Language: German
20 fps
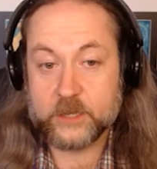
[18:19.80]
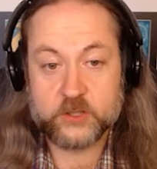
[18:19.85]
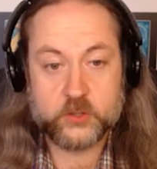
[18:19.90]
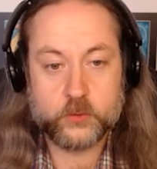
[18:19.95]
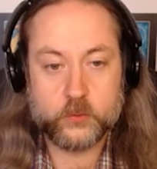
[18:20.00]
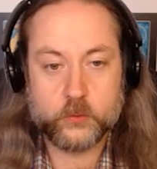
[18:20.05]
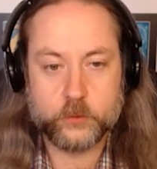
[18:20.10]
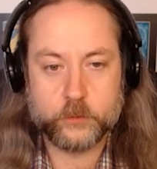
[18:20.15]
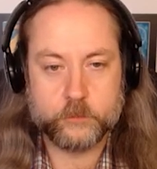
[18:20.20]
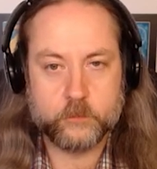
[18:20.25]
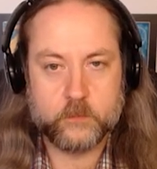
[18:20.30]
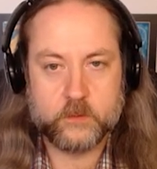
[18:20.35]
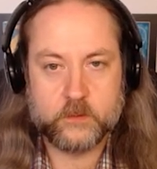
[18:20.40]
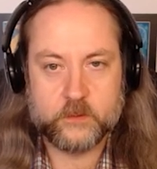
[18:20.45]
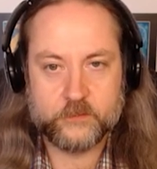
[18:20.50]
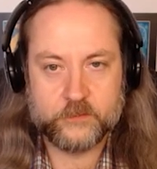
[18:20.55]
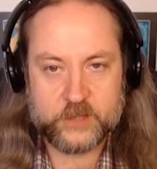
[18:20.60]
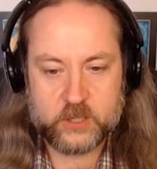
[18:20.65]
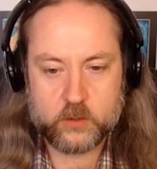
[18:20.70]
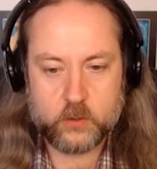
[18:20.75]
schön.
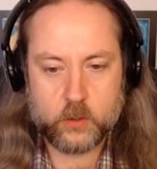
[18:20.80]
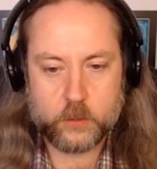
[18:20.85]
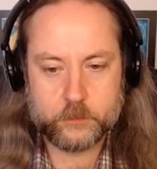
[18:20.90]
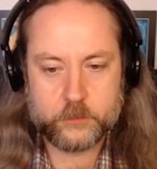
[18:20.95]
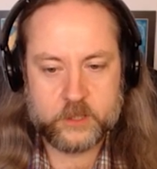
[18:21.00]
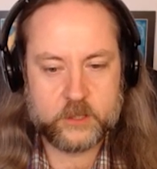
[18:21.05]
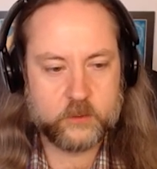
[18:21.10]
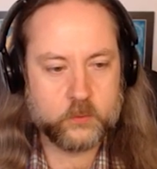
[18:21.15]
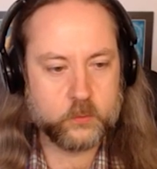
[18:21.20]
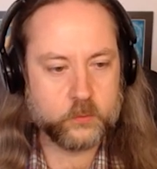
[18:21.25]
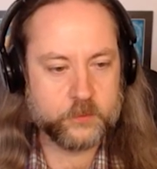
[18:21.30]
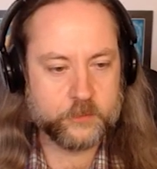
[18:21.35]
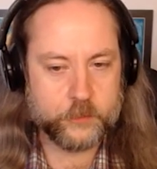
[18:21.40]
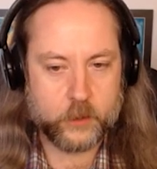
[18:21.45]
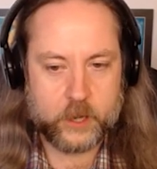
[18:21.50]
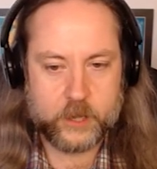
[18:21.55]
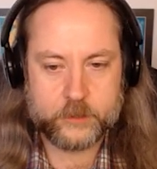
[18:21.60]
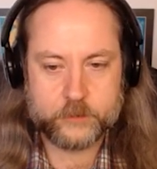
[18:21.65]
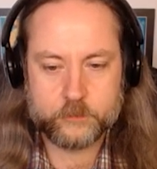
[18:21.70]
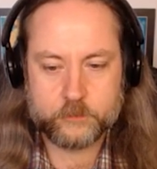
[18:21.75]
Wir kommen hier gut
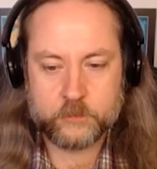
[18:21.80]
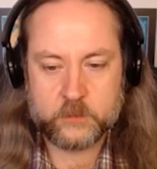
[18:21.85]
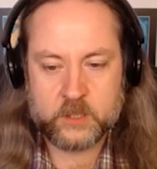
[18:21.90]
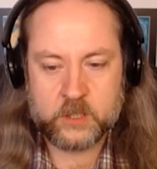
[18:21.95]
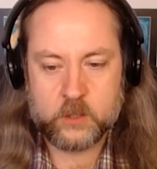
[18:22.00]
voran.